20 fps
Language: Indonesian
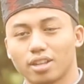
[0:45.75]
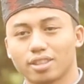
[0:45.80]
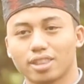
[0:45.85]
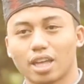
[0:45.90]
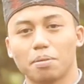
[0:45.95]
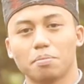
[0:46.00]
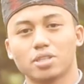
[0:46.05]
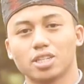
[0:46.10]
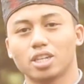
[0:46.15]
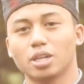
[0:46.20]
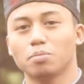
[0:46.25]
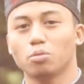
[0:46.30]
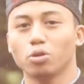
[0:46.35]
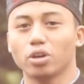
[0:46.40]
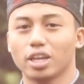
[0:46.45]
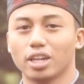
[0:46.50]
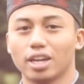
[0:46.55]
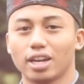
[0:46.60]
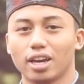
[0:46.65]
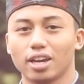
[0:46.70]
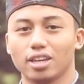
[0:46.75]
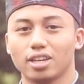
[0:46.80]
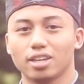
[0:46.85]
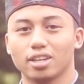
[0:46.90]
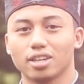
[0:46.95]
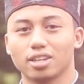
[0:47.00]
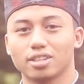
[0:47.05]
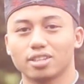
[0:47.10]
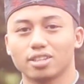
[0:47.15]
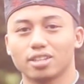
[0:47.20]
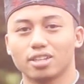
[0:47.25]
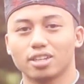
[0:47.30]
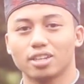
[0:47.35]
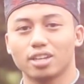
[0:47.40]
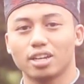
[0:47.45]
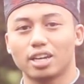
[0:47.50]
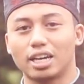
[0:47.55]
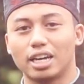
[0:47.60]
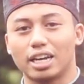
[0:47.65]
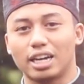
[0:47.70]
Tak bisa dipungkiri lagi.
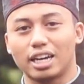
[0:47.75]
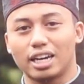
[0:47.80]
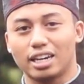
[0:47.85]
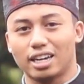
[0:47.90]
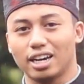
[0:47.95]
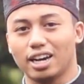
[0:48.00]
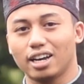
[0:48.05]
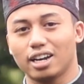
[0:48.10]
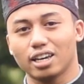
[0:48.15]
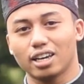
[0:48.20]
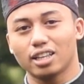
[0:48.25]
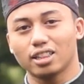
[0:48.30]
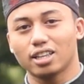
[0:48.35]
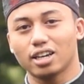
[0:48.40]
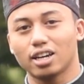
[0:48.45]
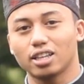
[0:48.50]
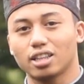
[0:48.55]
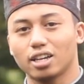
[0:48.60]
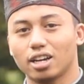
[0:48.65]
Negara kita